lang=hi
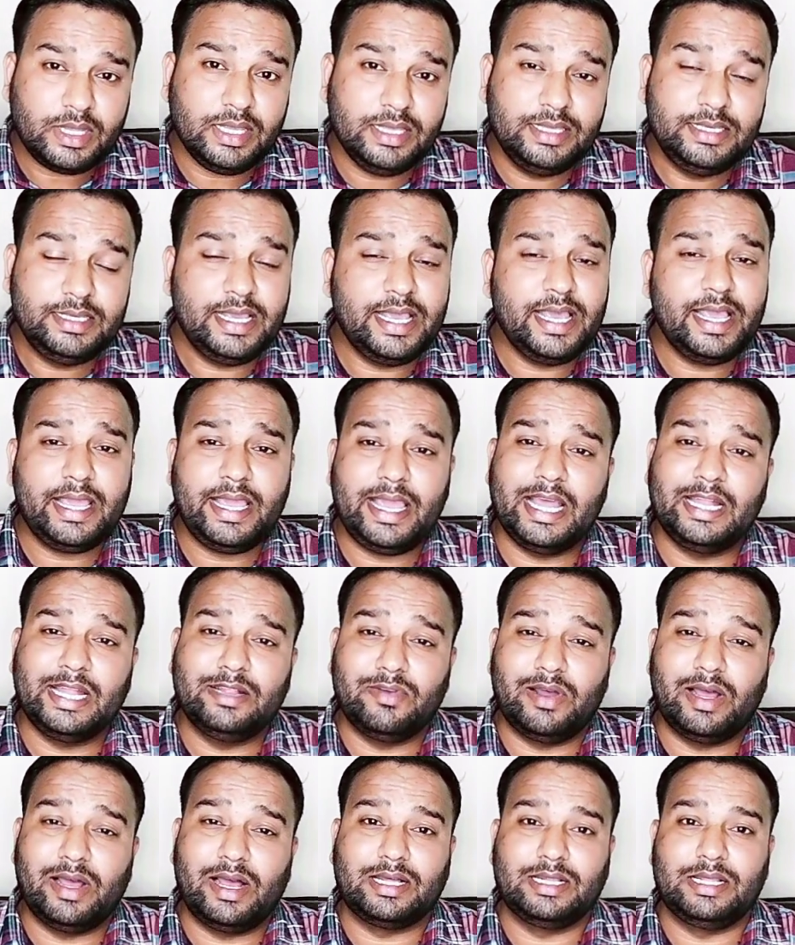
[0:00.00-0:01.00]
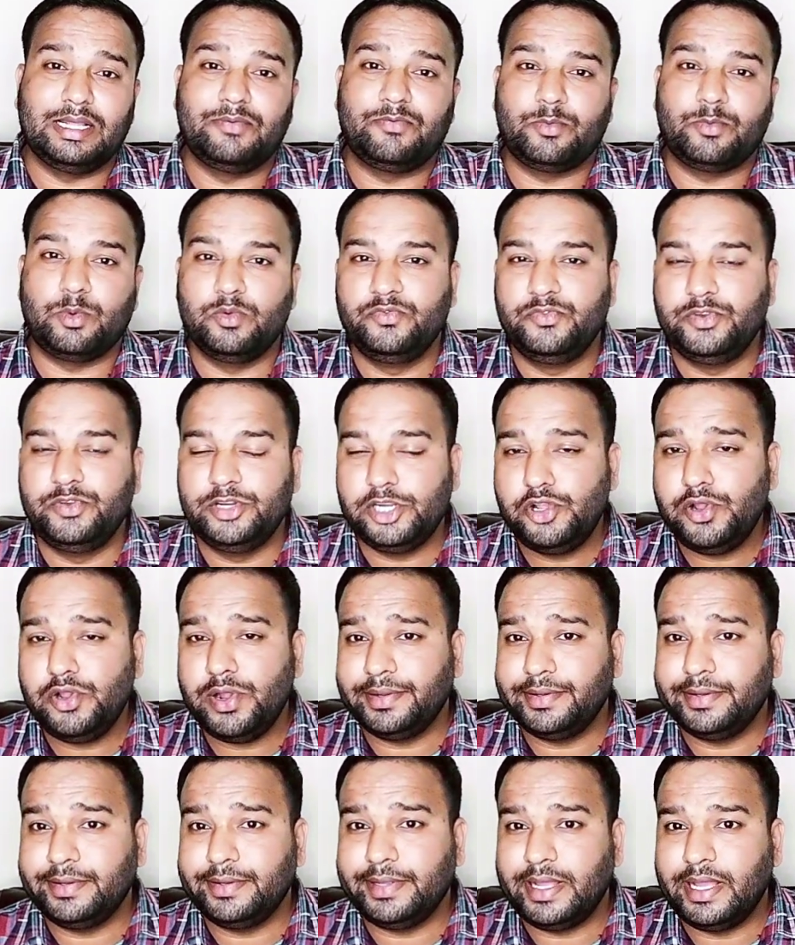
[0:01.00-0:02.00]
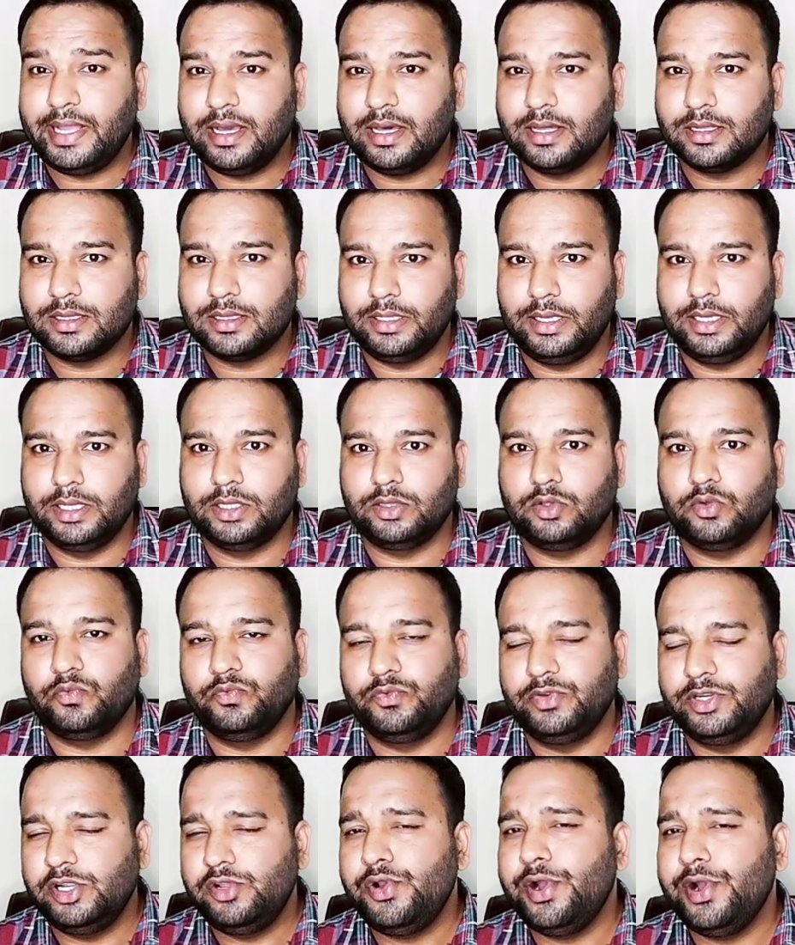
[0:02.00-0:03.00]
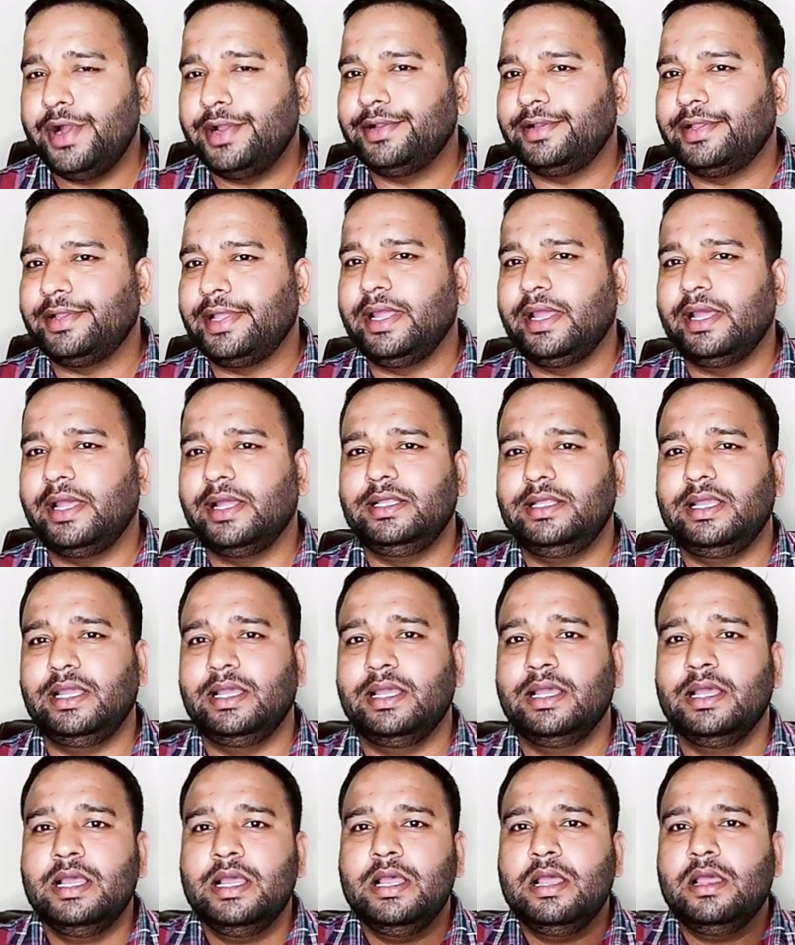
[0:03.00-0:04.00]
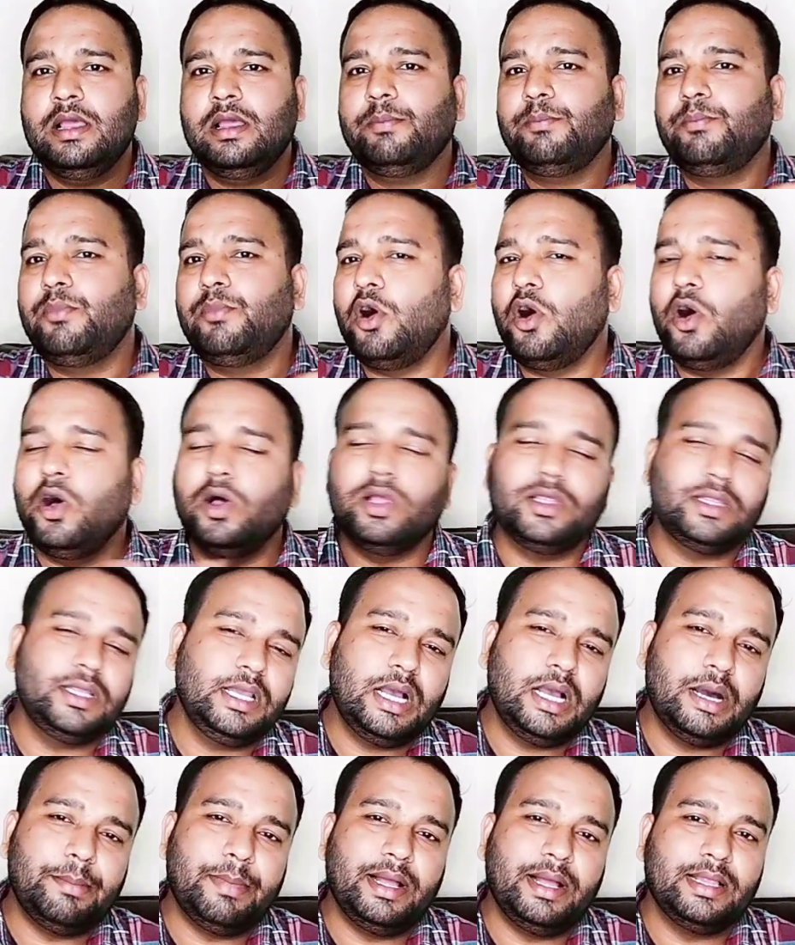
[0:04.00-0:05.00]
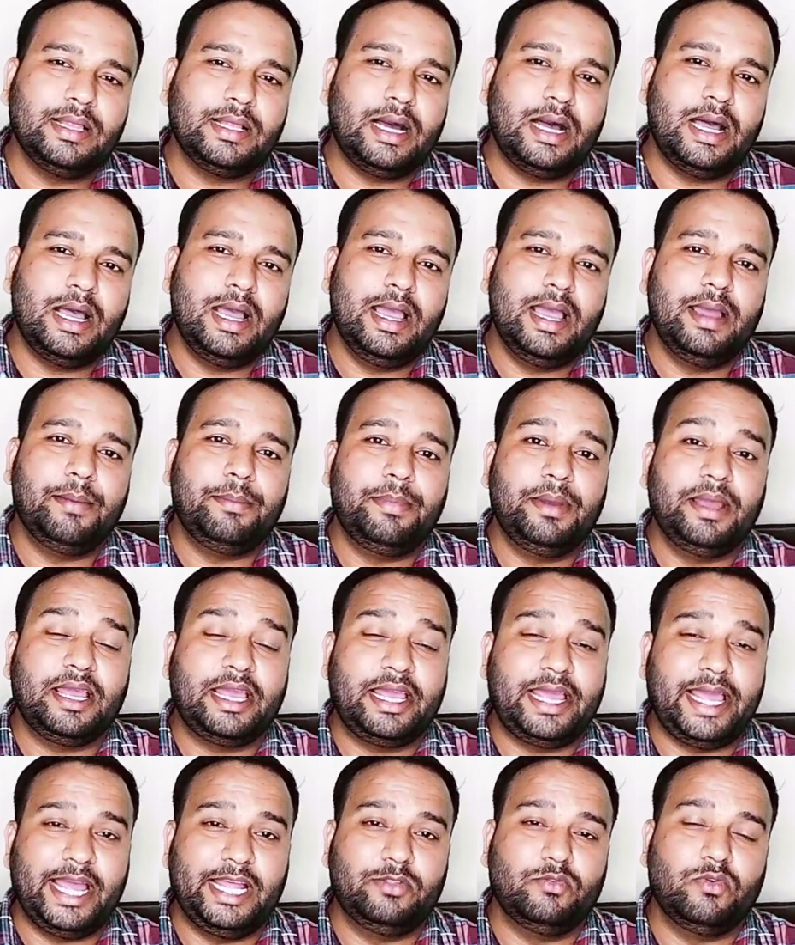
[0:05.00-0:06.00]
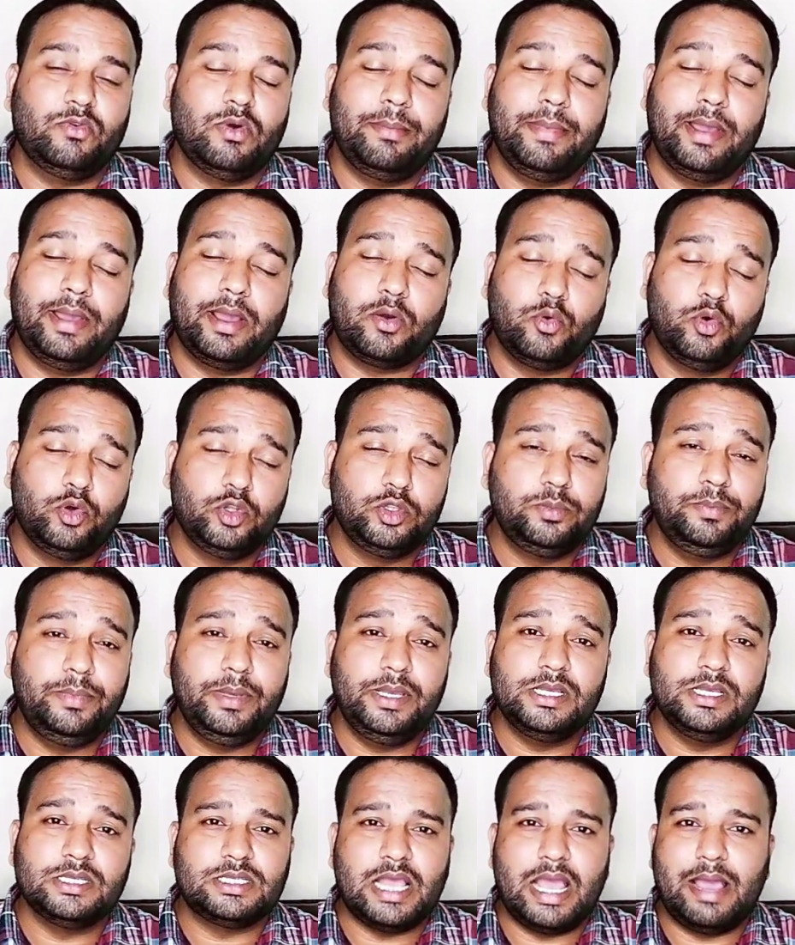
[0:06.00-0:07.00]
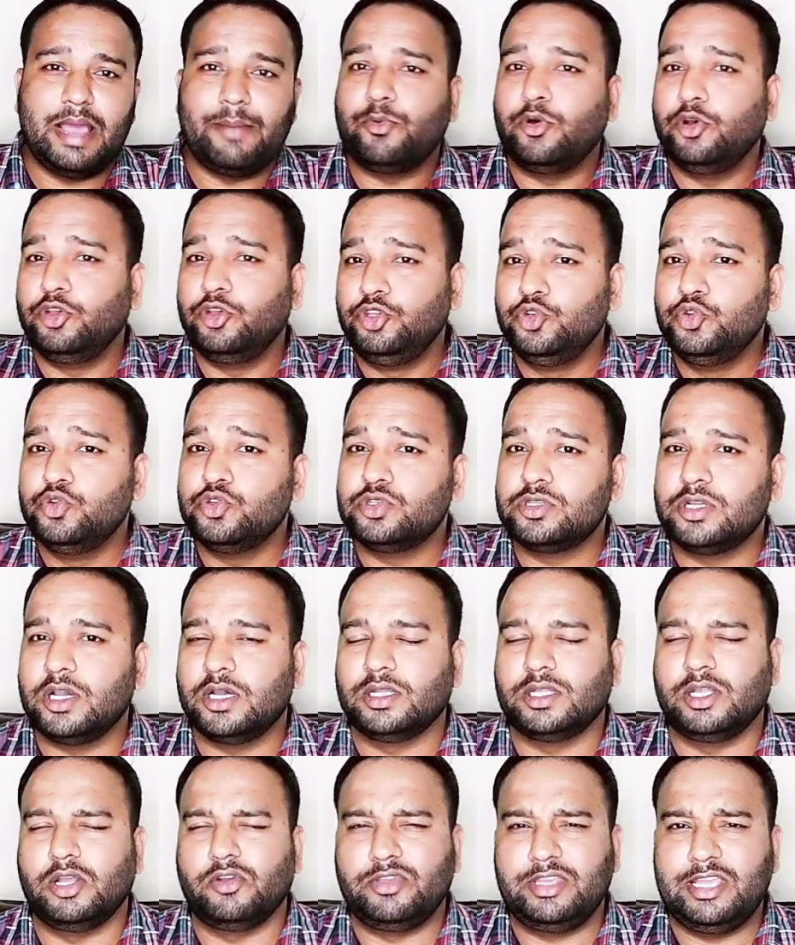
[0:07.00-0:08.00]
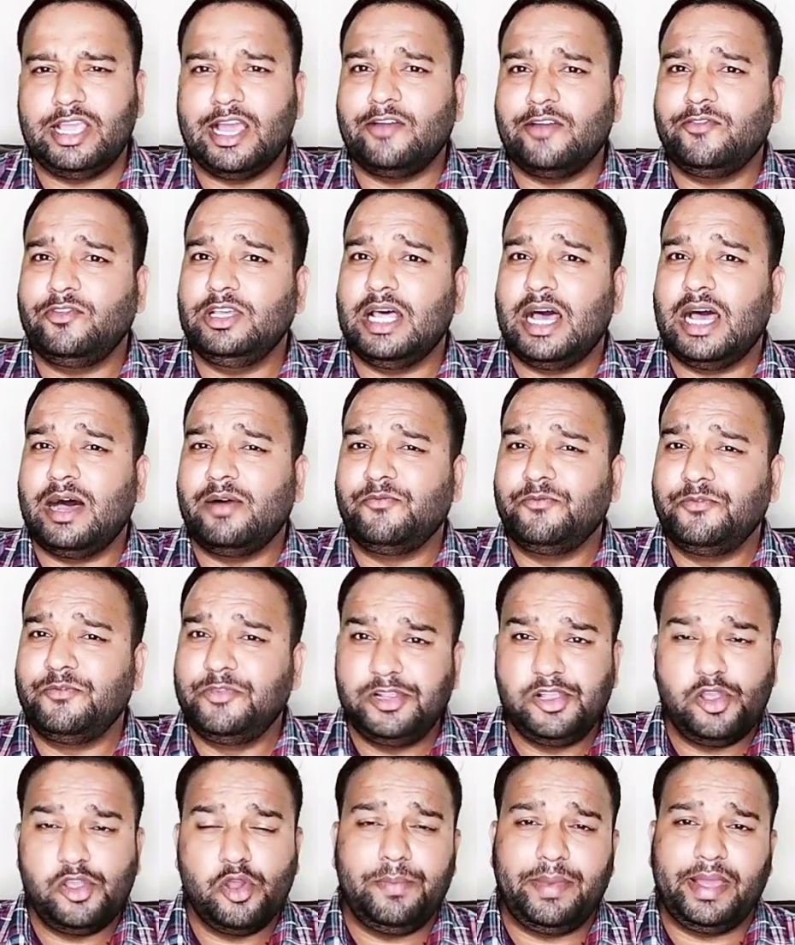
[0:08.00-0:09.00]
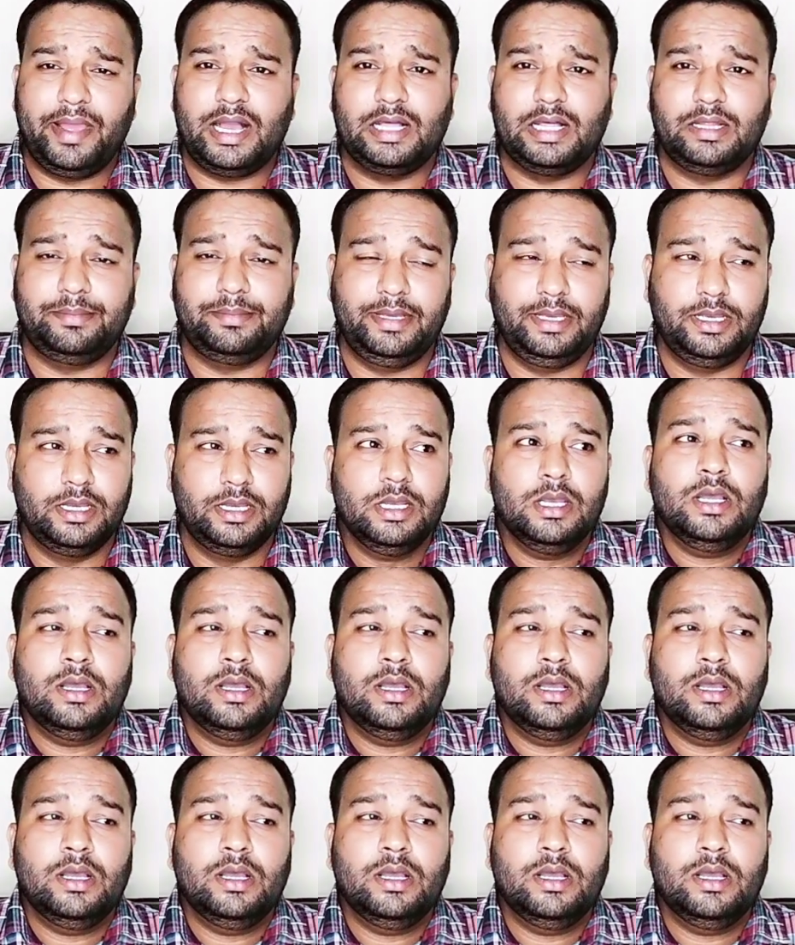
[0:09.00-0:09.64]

ये है कैनवा अगर आपको वीडियो एडिटिंग करनी है तो वीडियो एडिटिंग के लिए बहुत ही कमाल का ऐप है कैनवा मैं खुद भी इस ऐप को यूज़ करता हूँ या फिर आप वीडियो मेकर भी